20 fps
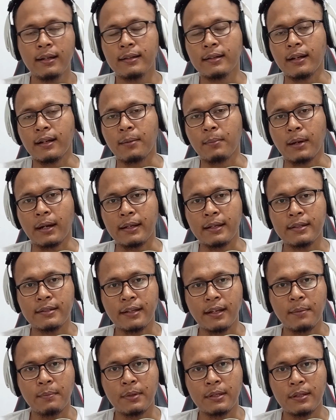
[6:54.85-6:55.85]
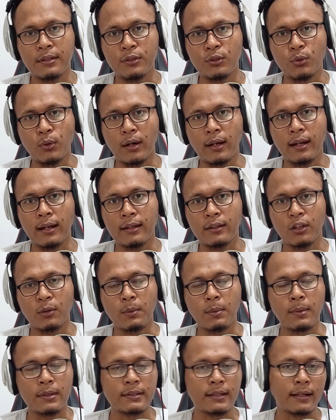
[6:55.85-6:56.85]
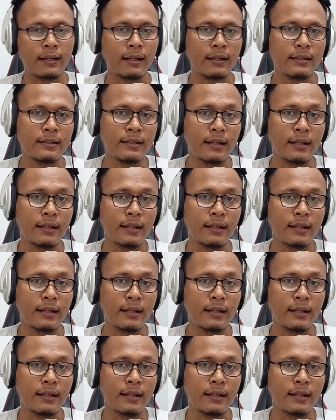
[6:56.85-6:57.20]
Nah, makanya saya menjual atau memasarkan